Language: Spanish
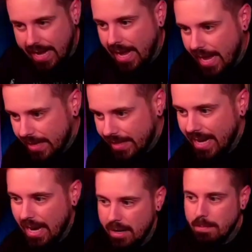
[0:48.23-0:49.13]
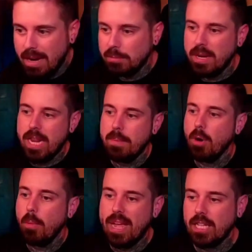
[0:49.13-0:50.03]
que tenga el más
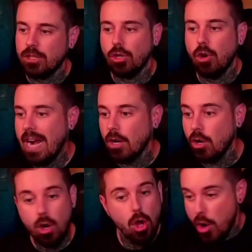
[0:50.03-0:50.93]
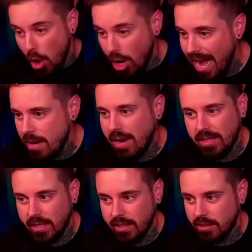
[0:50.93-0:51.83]
mínimo peso o algo, no la
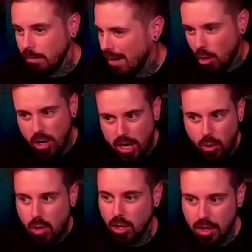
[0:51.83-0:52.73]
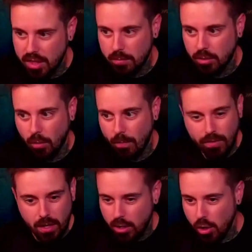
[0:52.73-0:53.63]
levantes. Bajo ningún concepto.
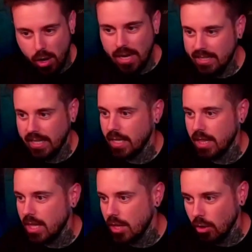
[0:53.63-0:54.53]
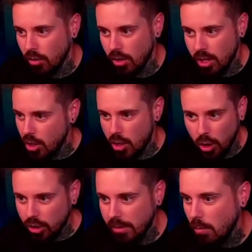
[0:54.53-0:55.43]
No hagas ejercicio.
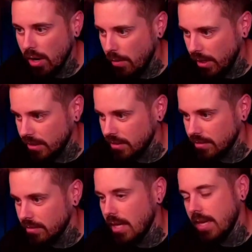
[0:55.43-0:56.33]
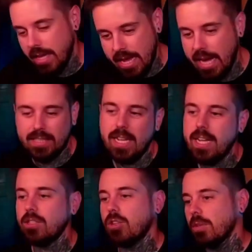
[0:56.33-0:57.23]
No te muevas. Y así
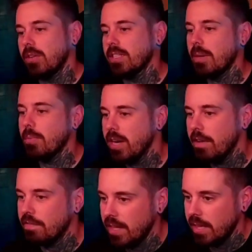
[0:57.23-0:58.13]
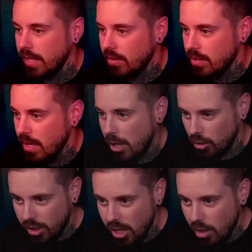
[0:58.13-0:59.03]
es como te vas a poner fitness.
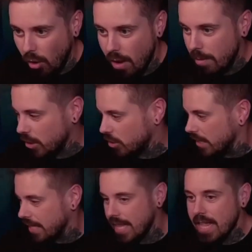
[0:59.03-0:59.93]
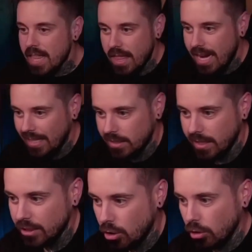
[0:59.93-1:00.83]
Pero tío, pero si es que dice las tres